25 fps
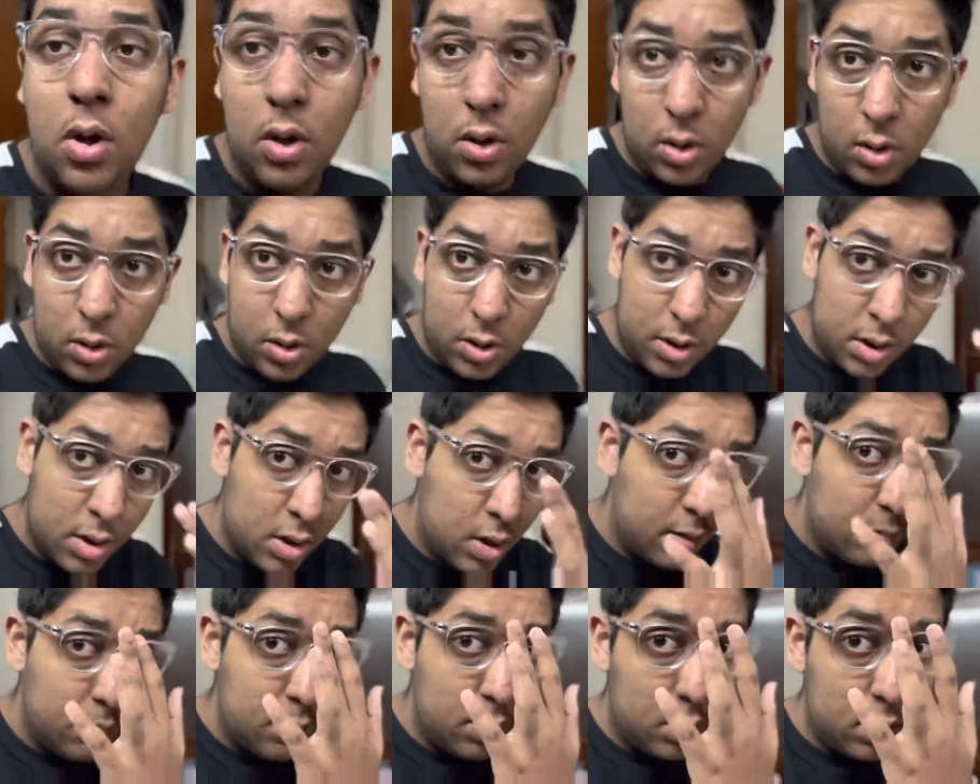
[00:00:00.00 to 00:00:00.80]
और
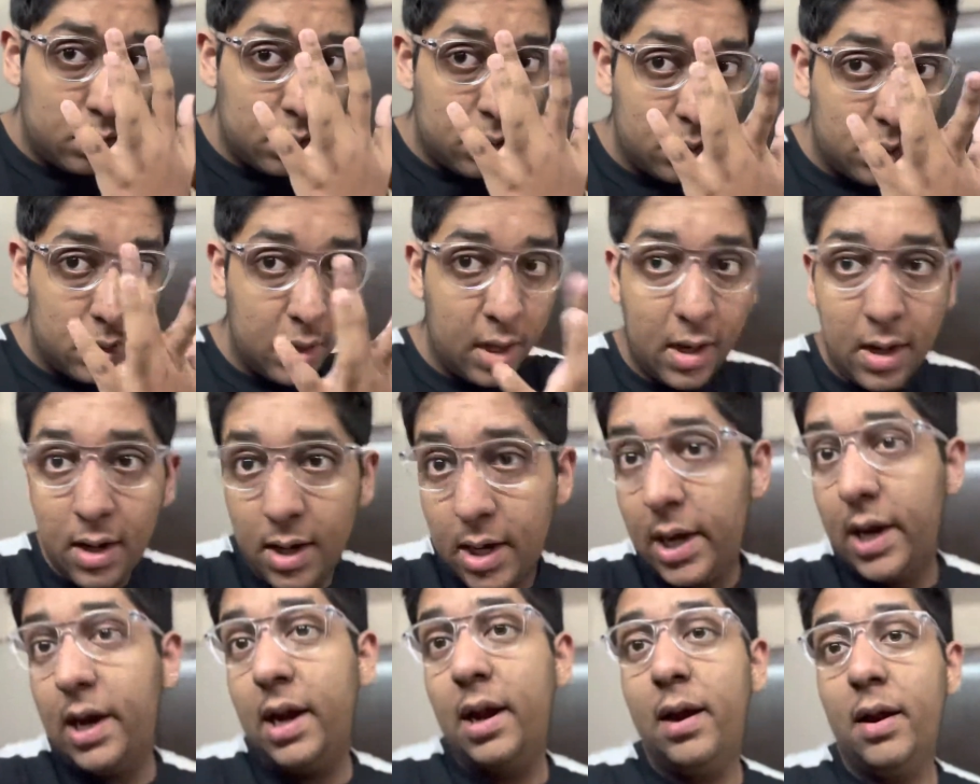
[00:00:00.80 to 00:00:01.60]
हम लोग निकल
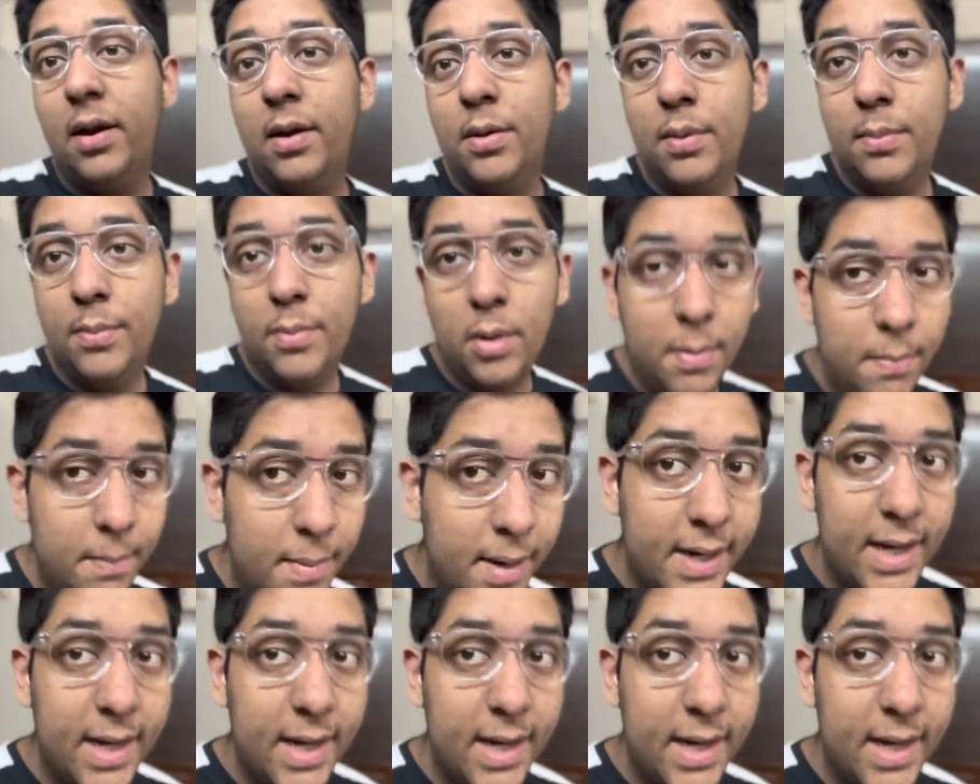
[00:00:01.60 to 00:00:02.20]
रहे हैं बॉम्बे